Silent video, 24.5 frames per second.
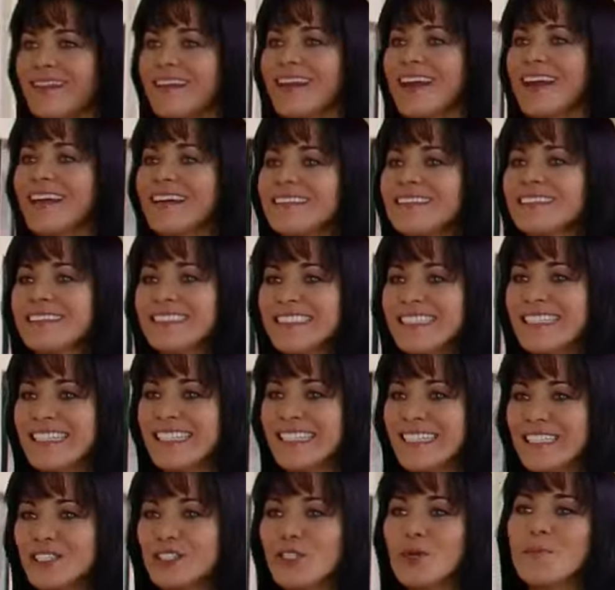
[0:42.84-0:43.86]
Hija,
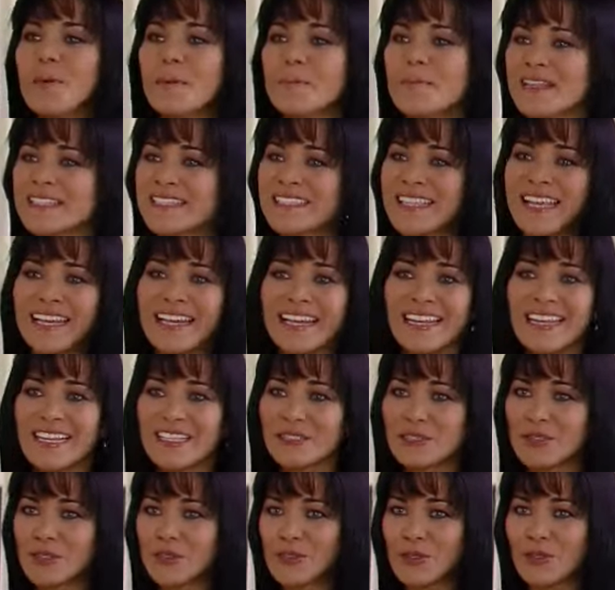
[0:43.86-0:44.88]
tu papá está
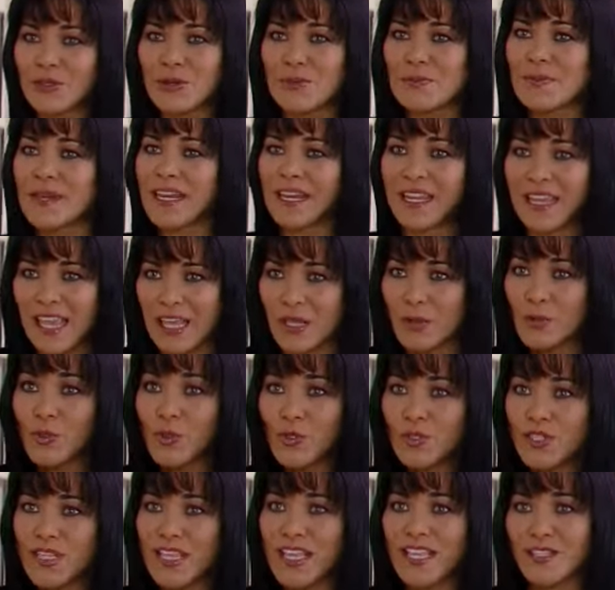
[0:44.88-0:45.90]
arreglando todo para que en
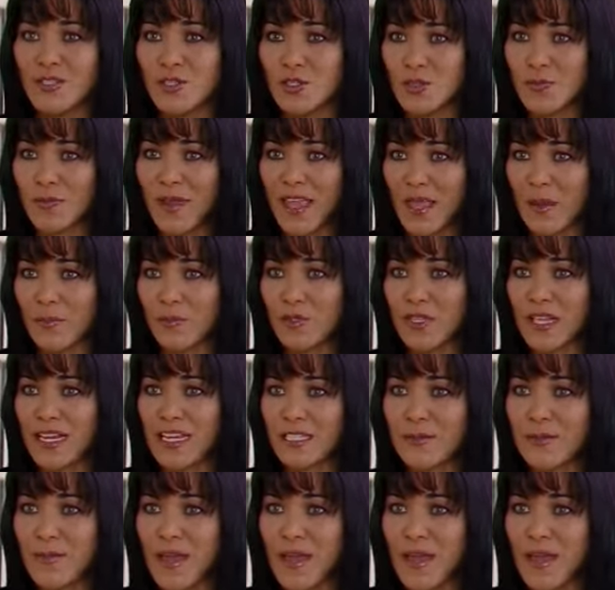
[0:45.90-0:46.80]
unos días nos vayamos a